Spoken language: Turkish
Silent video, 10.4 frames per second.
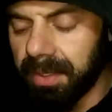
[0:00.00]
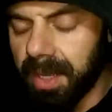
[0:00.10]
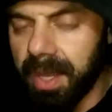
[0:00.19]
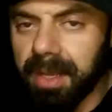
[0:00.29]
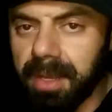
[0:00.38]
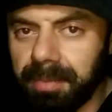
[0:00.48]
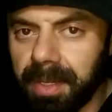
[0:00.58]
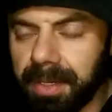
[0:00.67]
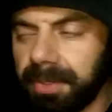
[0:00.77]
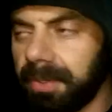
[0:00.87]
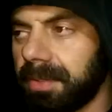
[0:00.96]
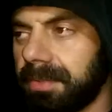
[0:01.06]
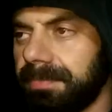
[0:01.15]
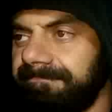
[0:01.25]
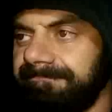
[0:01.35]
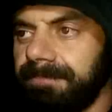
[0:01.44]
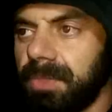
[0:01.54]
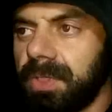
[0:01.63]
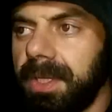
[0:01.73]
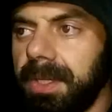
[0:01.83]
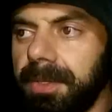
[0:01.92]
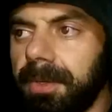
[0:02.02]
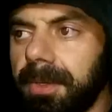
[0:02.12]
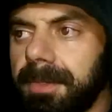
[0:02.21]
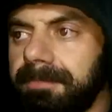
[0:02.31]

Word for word: Ayakkabıları yok, şeyleri yok.